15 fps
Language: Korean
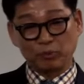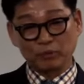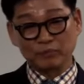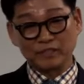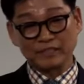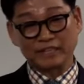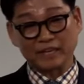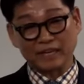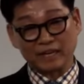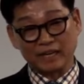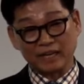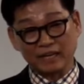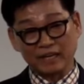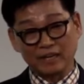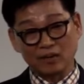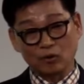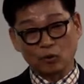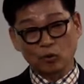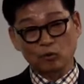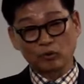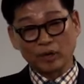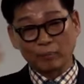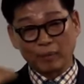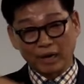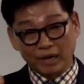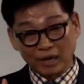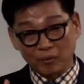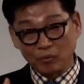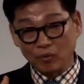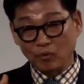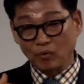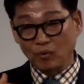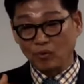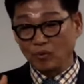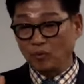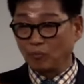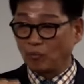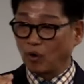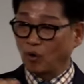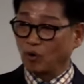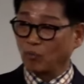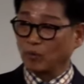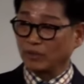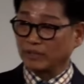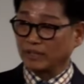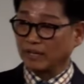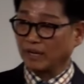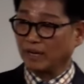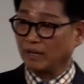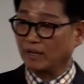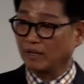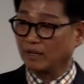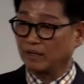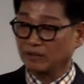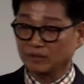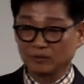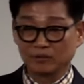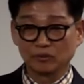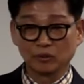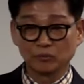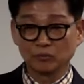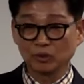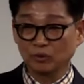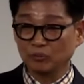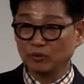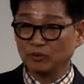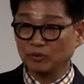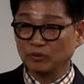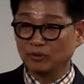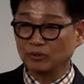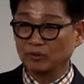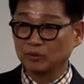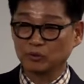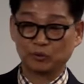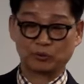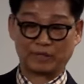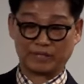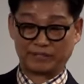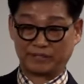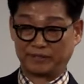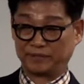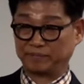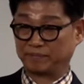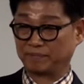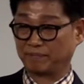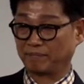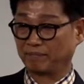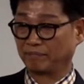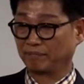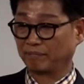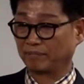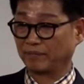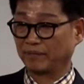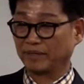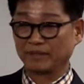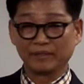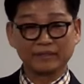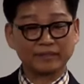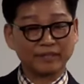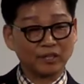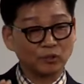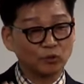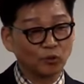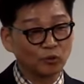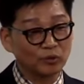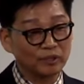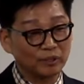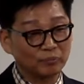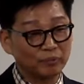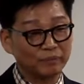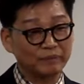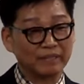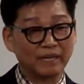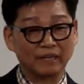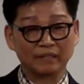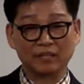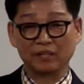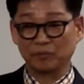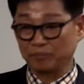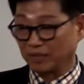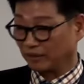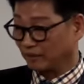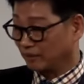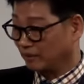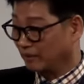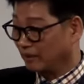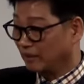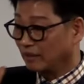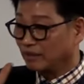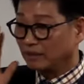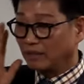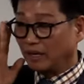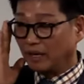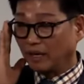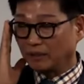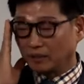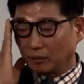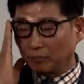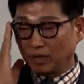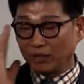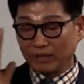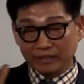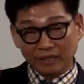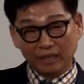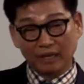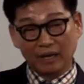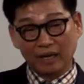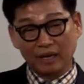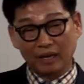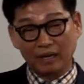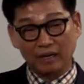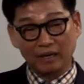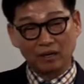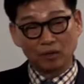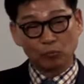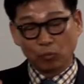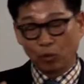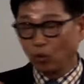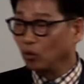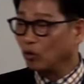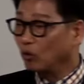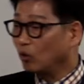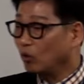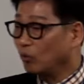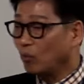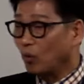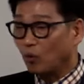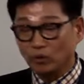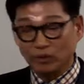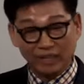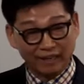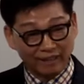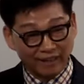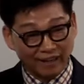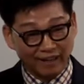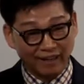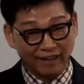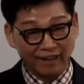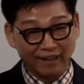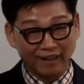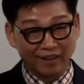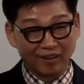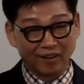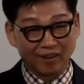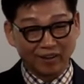제품을 제가 얼굴에 발라보고 먹어보니까 너무너무 좋았어요. 이렇게 좋은 제품 이 가격이면 야 정말 회사가 뭘로 먹고 살까?